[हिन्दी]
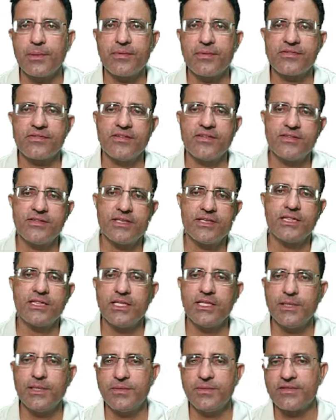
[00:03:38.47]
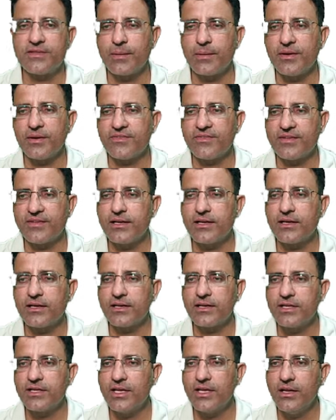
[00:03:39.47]
परचेज किए तीन पीस आपने सेल कर
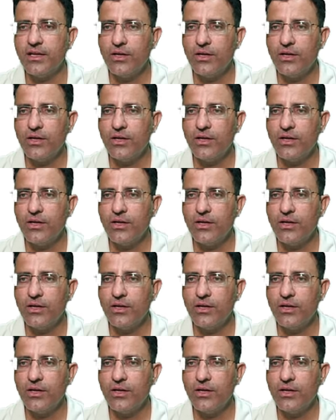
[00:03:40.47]
दिए